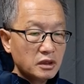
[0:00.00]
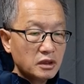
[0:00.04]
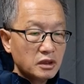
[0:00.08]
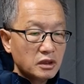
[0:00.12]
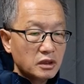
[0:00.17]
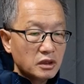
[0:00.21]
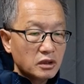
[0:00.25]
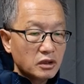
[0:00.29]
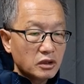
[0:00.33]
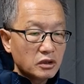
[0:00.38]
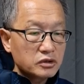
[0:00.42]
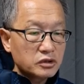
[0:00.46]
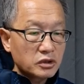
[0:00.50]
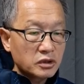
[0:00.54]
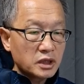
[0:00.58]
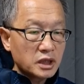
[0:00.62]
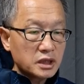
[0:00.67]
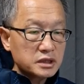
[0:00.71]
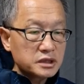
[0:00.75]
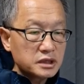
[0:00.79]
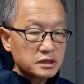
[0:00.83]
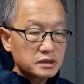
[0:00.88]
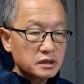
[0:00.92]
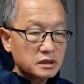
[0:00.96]
어떤
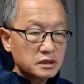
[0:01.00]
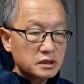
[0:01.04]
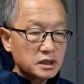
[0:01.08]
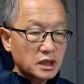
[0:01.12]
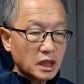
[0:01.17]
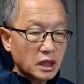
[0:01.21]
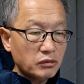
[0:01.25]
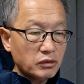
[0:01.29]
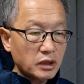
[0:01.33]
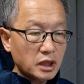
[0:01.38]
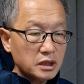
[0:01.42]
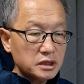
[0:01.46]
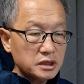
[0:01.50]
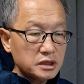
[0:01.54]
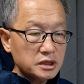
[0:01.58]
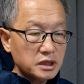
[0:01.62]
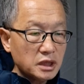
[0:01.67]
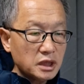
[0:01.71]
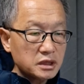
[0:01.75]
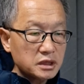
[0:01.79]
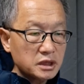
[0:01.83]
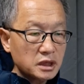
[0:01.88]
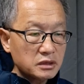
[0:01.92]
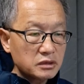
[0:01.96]
학생들은 나와
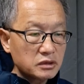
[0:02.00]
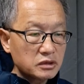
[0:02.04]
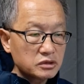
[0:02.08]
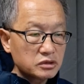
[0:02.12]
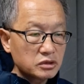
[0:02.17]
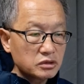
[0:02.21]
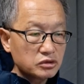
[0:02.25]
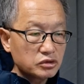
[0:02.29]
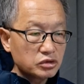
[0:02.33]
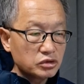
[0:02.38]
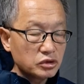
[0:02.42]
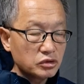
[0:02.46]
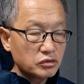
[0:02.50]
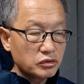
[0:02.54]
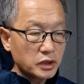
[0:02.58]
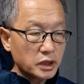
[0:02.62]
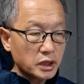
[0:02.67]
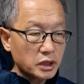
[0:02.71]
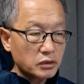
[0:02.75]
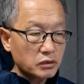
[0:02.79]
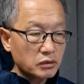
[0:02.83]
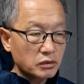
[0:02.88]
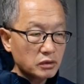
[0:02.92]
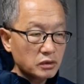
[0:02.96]
이야기하는 것을
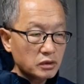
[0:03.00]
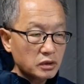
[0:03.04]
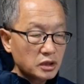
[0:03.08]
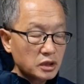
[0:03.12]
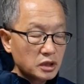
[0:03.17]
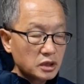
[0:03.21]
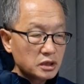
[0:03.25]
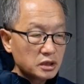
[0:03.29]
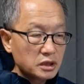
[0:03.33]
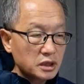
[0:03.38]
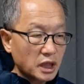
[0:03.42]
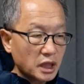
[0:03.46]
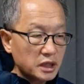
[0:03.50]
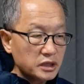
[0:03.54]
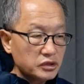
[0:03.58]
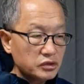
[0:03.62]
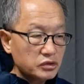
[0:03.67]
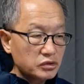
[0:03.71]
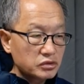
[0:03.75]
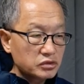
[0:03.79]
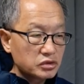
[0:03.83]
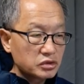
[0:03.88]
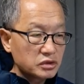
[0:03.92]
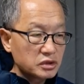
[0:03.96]
두려워했고 나의
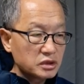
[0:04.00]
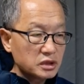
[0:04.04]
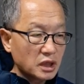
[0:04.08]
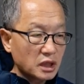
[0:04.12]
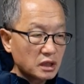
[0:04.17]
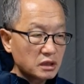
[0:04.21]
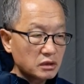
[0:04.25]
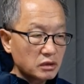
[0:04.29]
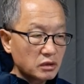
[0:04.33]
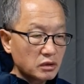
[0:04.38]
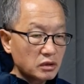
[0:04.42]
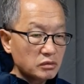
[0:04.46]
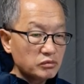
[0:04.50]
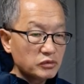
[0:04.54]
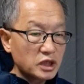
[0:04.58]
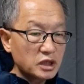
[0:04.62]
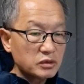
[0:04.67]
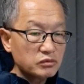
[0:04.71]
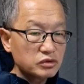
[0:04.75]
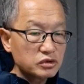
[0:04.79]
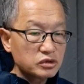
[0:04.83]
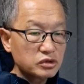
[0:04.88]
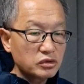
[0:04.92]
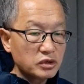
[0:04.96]
교수는 나를 얼마나
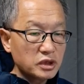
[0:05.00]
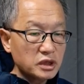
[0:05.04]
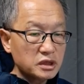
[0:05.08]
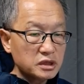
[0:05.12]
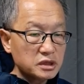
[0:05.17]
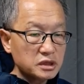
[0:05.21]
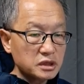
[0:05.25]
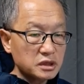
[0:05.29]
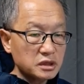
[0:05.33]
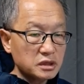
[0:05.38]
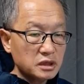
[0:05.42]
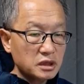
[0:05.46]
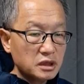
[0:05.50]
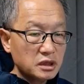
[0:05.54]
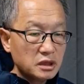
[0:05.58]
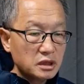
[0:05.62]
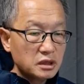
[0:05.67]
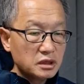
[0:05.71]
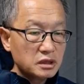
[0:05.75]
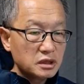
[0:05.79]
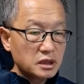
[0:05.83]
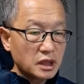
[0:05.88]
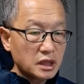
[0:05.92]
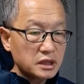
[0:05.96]
무서워했는지
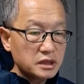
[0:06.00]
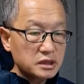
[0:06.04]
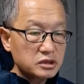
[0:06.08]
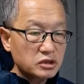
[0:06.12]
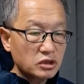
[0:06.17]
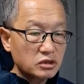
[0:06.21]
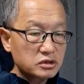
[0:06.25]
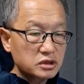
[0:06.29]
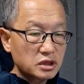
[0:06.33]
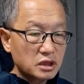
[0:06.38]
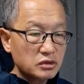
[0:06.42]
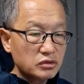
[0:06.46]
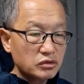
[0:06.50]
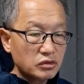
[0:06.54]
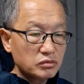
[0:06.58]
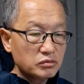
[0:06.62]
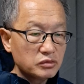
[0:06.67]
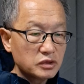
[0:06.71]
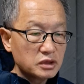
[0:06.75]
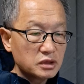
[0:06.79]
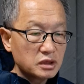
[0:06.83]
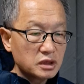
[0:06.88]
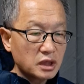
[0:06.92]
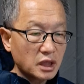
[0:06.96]
나의 석사
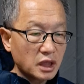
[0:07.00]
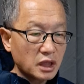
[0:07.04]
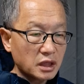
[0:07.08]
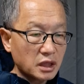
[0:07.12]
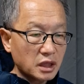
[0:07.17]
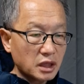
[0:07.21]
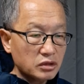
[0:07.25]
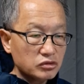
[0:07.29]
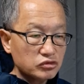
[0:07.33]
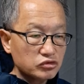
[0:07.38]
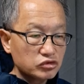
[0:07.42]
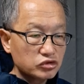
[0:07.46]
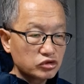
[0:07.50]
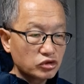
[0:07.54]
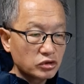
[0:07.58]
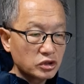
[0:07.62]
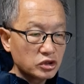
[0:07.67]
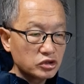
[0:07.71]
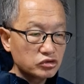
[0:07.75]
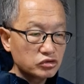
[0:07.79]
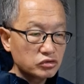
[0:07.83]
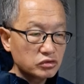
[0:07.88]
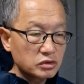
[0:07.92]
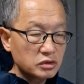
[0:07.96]
논문을 나에게
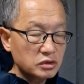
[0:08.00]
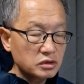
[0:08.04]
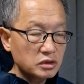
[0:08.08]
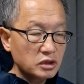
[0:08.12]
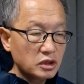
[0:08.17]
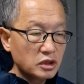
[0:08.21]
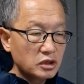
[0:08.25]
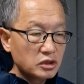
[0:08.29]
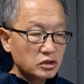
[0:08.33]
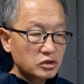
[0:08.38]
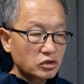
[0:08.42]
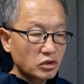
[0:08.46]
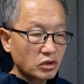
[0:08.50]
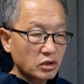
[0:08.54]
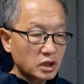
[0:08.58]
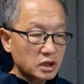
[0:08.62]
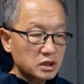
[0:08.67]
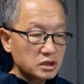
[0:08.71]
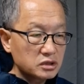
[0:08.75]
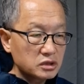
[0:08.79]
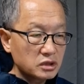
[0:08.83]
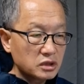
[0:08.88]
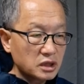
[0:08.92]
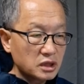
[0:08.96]
우송해주고는
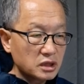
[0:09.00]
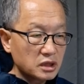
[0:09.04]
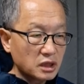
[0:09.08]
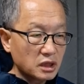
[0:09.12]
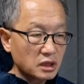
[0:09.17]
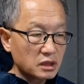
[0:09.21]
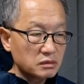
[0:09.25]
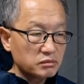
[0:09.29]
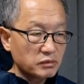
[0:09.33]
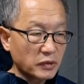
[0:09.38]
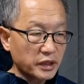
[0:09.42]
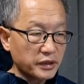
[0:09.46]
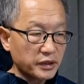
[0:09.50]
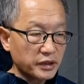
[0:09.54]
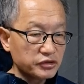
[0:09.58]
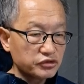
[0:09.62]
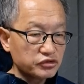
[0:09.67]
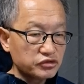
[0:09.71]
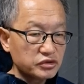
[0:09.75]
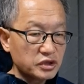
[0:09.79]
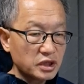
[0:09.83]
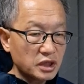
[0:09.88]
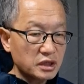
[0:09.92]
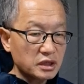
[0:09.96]
떠나기 전에 나를
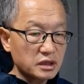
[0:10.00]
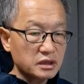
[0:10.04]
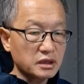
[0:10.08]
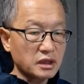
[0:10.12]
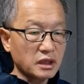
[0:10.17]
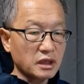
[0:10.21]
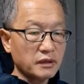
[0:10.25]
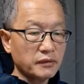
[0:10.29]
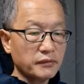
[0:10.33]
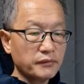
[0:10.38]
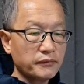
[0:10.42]
만나주지 않았다.